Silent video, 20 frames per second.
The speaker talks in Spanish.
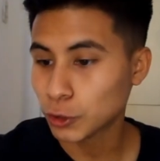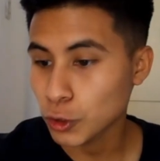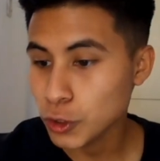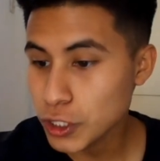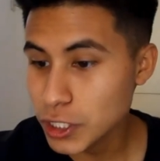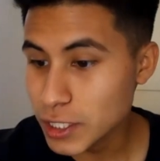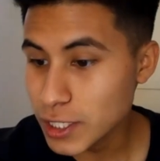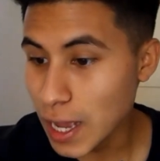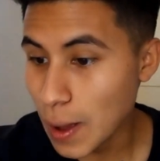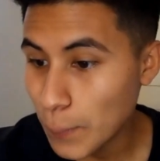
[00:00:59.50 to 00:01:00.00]

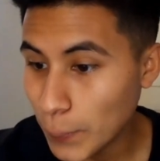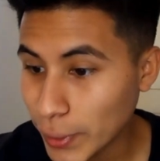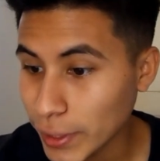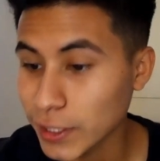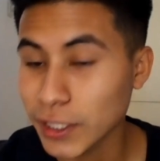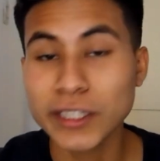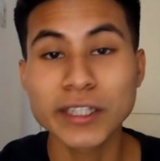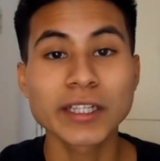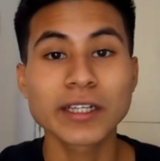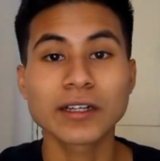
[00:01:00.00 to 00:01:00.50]
entonces
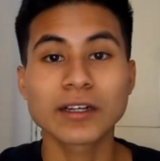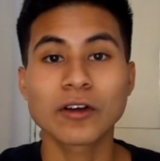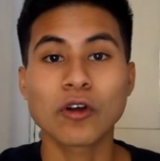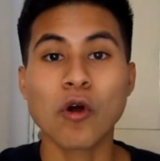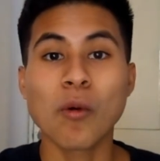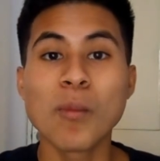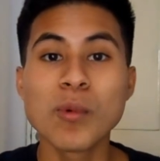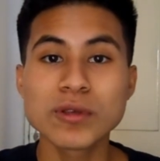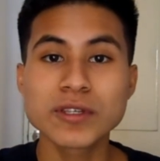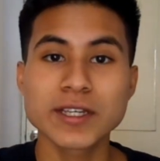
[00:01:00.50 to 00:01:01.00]
aprendete
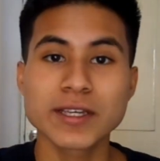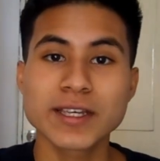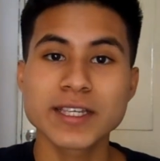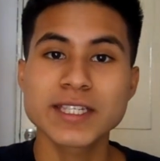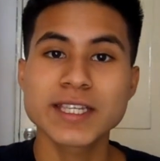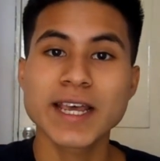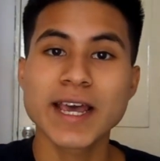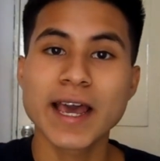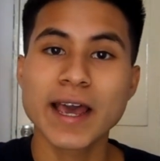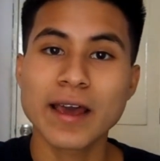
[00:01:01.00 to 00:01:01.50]
cómo se
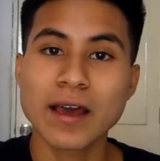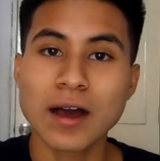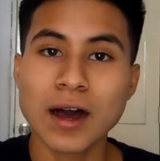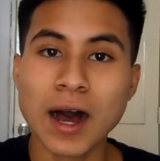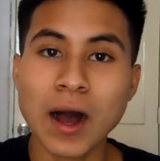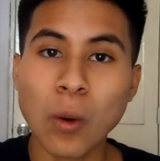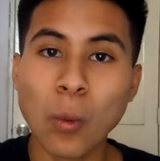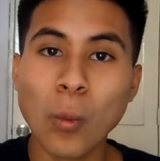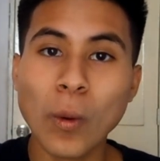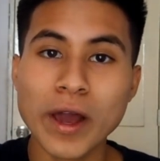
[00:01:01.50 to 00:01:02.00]
dice
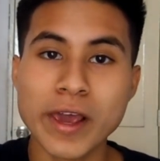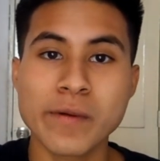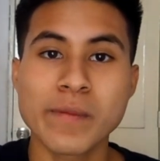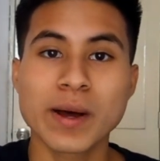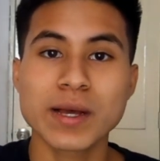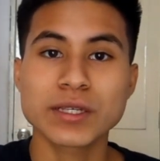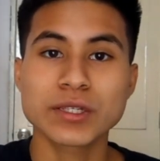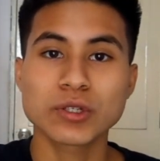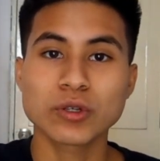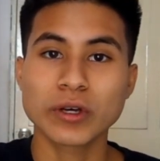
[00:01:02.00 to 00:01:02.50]
agua y
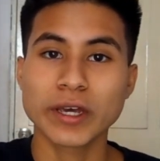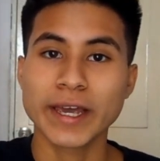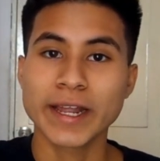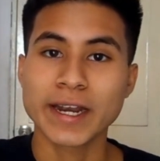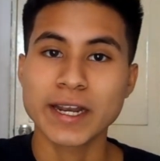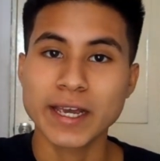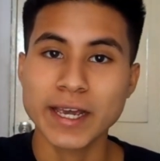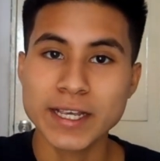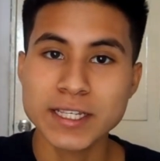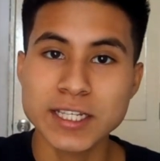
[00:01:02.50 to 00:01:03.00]
vaso
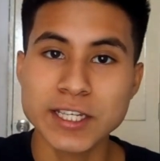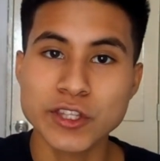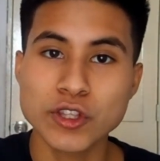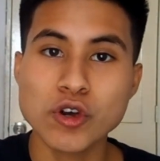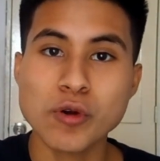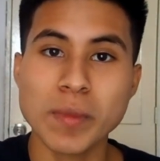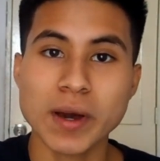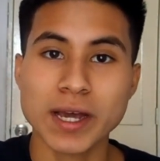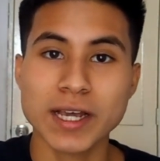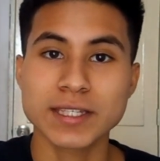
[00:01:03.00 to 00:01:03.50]
en ese
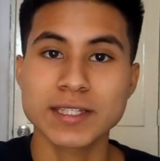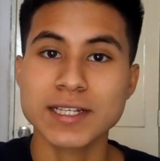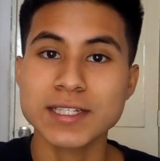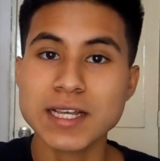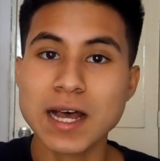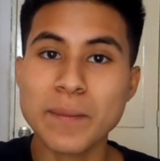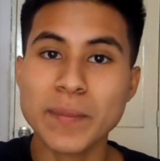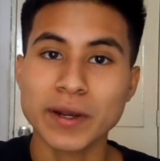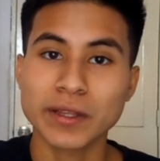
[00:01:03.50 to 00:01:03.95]
idioma que estás